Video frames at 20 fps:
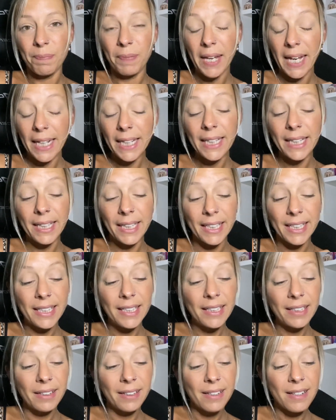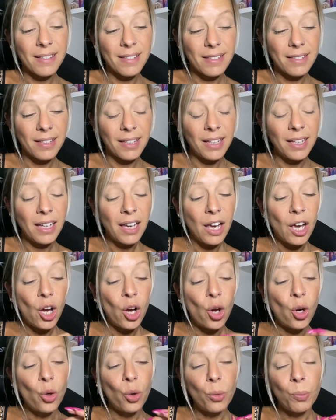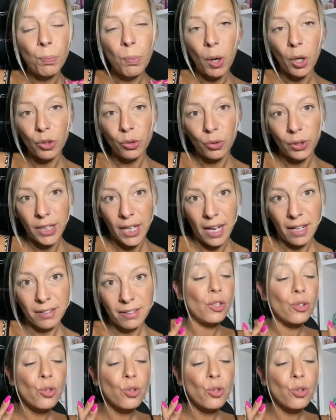acquérir, c'est le porte-carte.